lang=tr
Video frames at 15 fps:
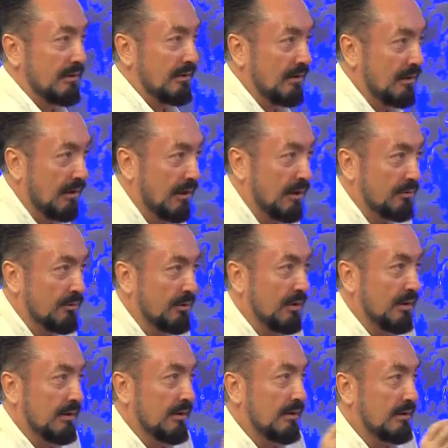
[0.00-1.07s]
Evet. Harun
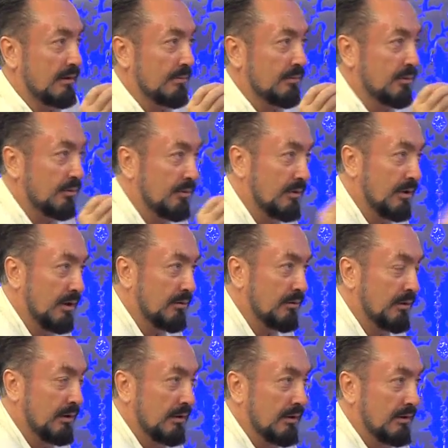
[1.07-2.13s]
Yahya kitapları okuyun, Harun
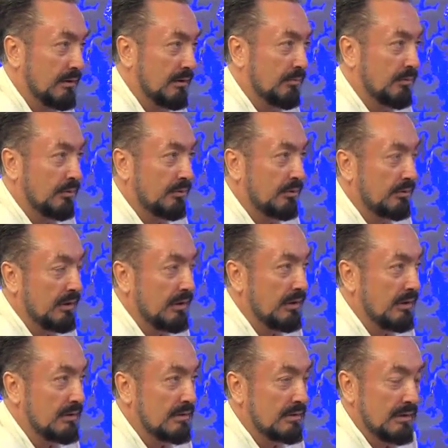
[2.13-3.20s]
Yahya kitapları okuyun.
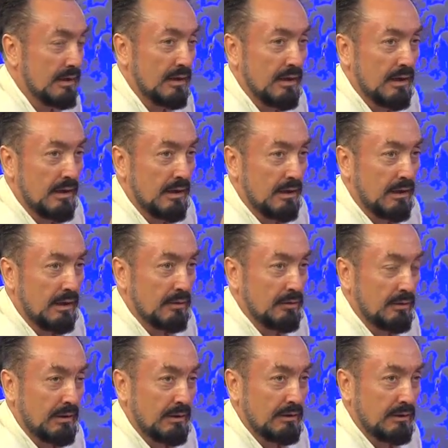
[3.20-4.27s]
Nereye gitse evet. Harun
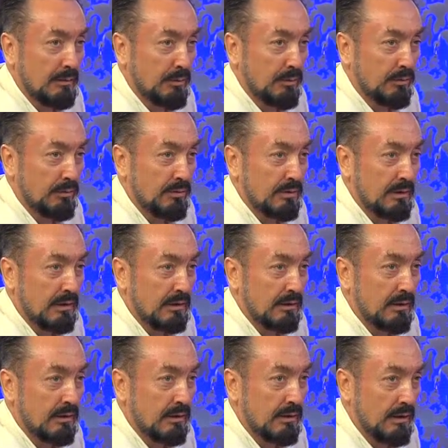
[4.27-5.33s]
Yahya kitapları okuyun derdi.
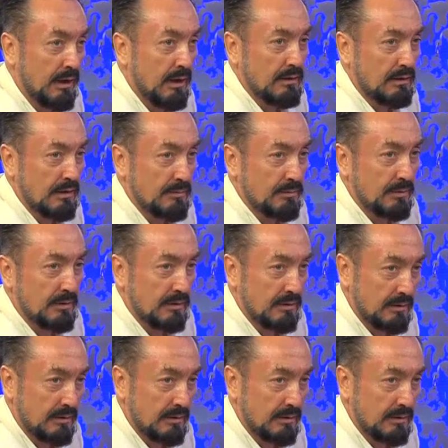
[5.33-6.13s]
Evet. Herkes bilir.